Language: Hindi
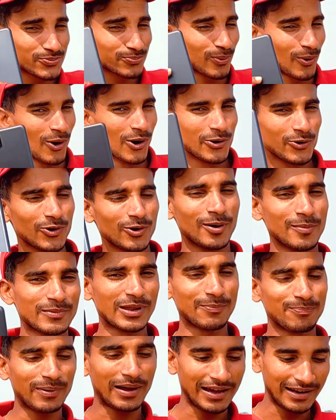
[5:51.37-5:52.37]
इस फ़ोन को
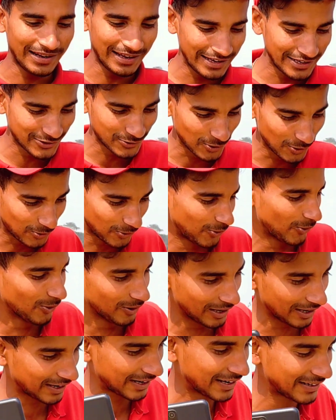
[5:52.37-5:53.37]
हमने पहले ही इसको
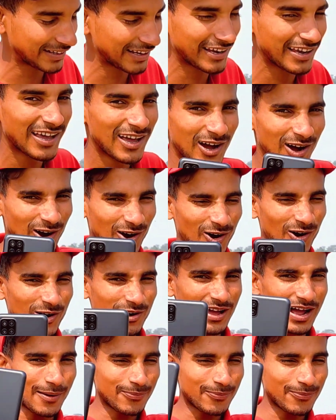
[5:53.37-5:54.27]
खोल रखे थे और